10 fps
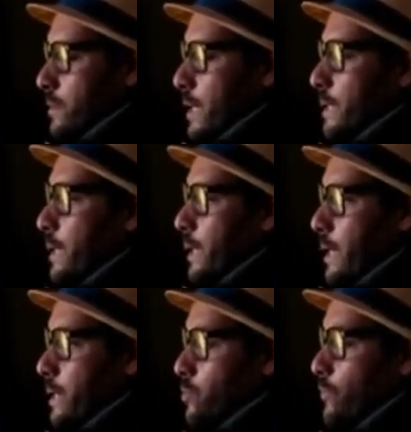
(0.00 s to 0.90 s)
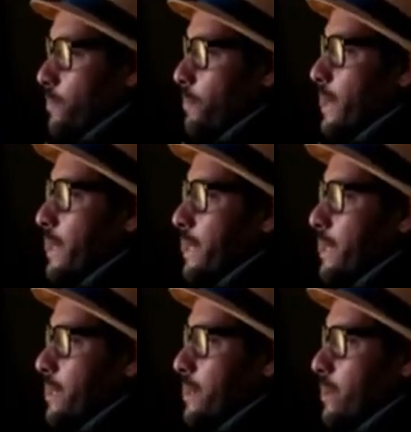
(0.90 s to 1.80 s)
هذاك اللي حرقته في
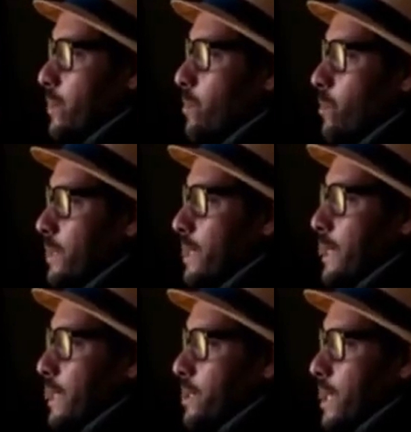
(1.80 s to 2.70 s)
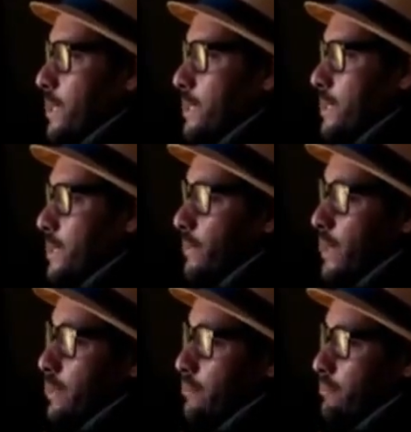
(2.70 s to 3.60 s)
الباركينغ او موان دار ليا شي حاجه سي
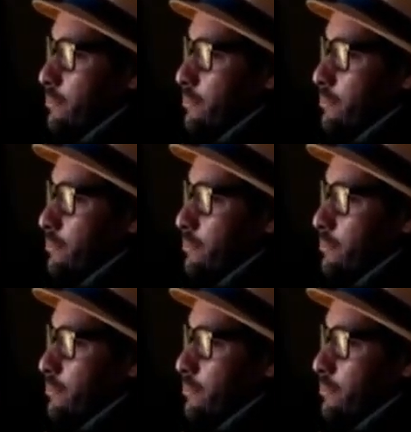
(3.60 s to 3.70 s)
فري